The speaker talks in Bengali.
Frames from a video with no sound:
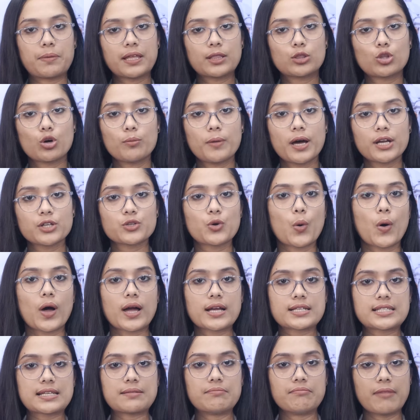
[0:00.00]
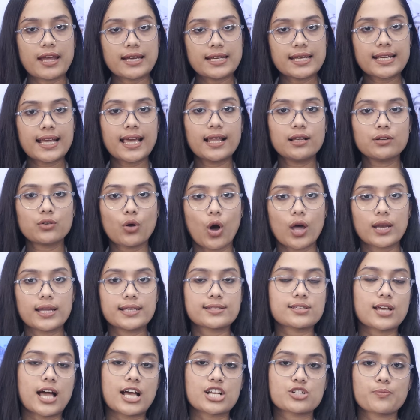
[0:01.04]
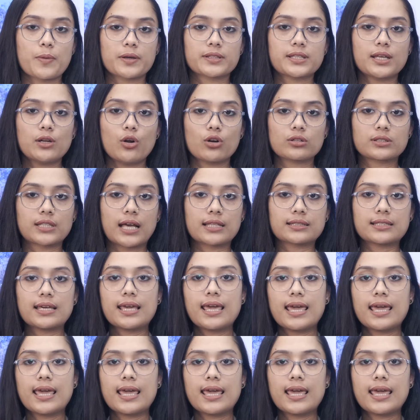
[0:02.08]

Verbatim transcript: বিদ্যমান গৌহাটি মেডিকেল কলেজ হাসপাতাল অর্থাৎ